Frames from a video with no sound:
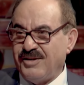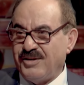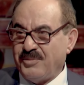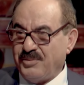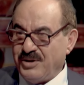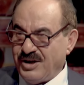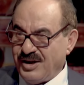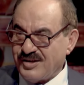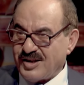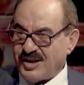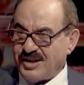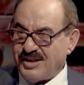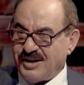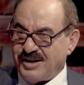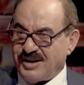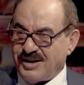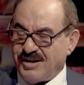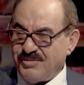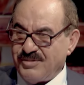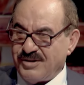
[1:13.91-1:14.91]
من
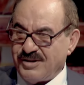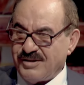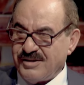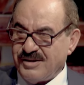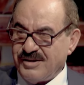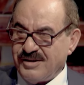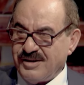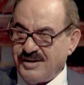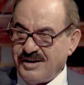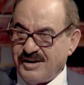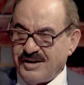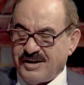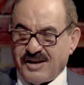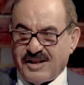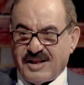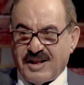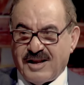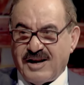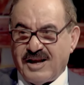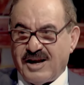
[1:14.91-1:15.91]
أصدر أمر
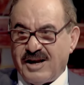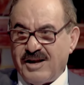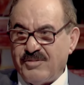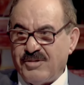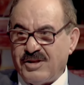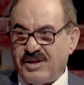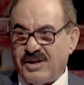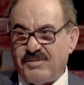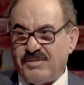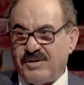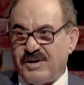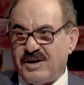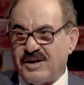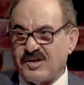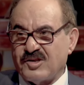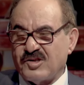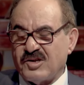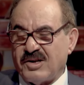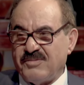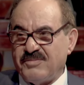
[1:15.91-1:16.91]
قلت له لا أبدا ما
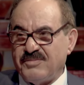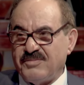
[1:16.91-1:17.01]
أرجع